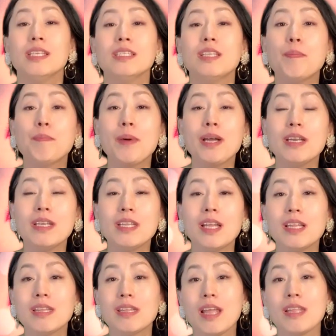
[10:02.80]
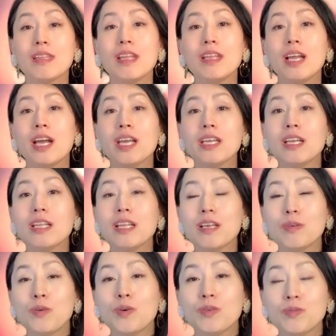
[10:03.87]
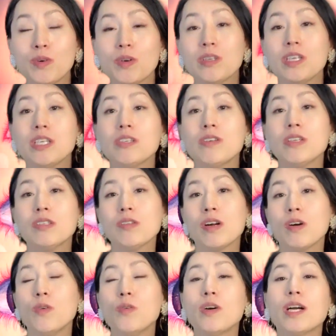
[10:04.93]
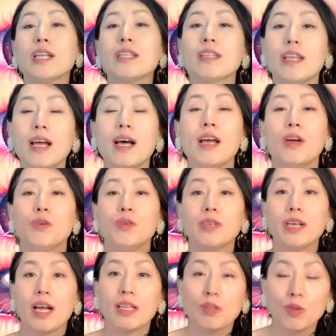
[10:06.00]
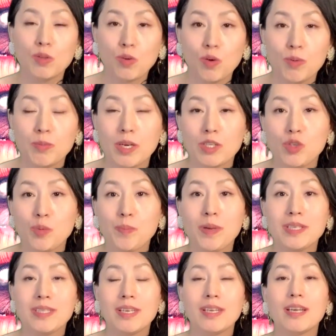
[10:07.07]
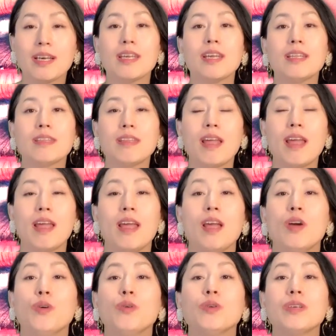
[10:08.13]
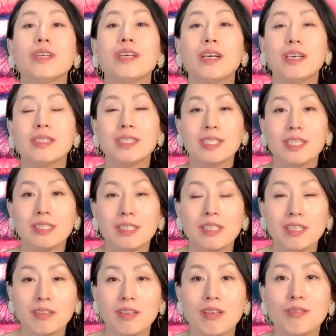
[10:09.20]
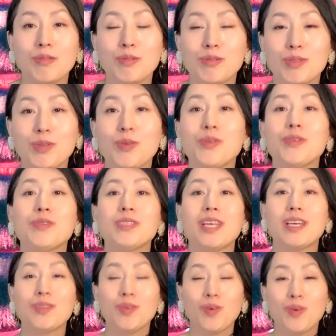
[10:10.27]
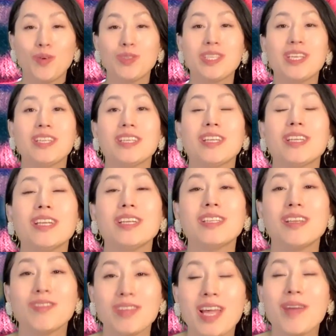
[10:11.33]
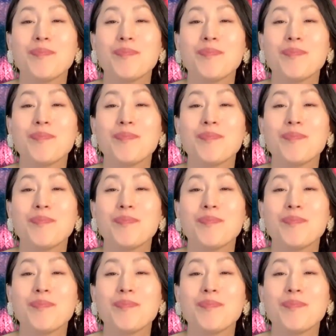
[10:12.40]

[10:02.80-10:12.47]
絶版になって手に入らない本をリクエストが多かったら復刊 .com が出版社に掛けやって復活させてくれるというそういうサイトを教えていただいたので